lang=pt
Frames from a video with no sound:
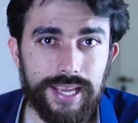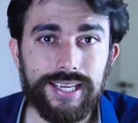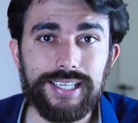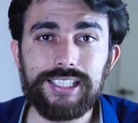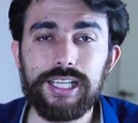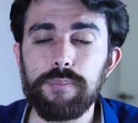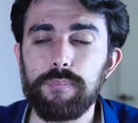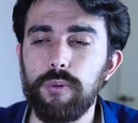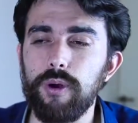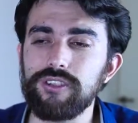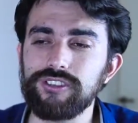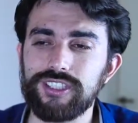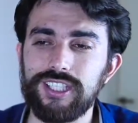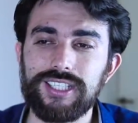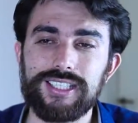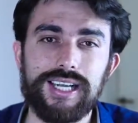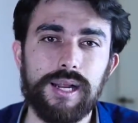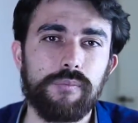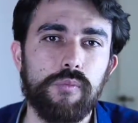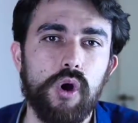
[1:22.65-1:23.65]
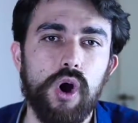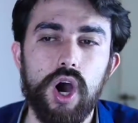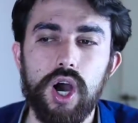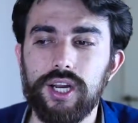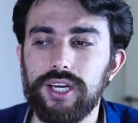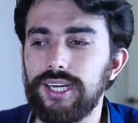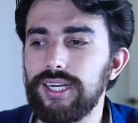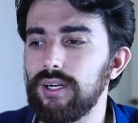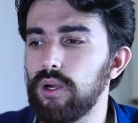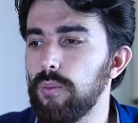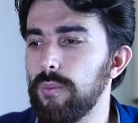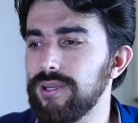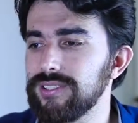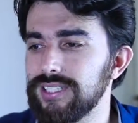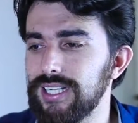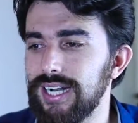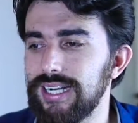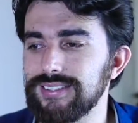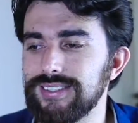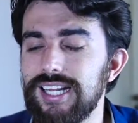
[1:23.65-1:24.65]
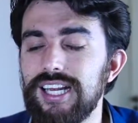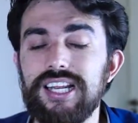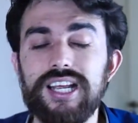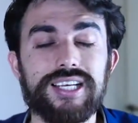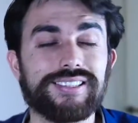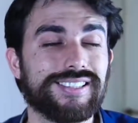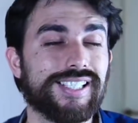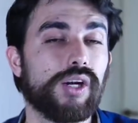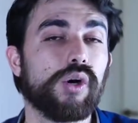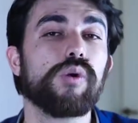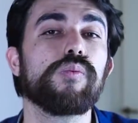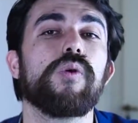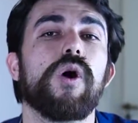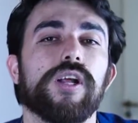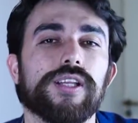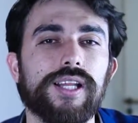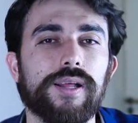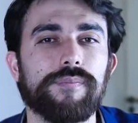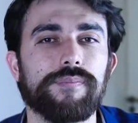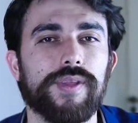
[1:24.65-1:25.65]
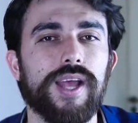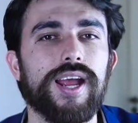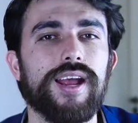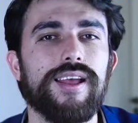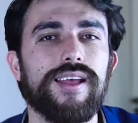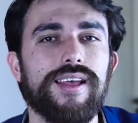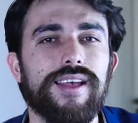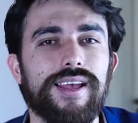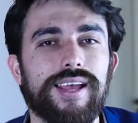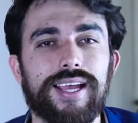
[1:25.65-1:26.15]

E depois que ele namora, ele começa a casar, ele se acomoda, né?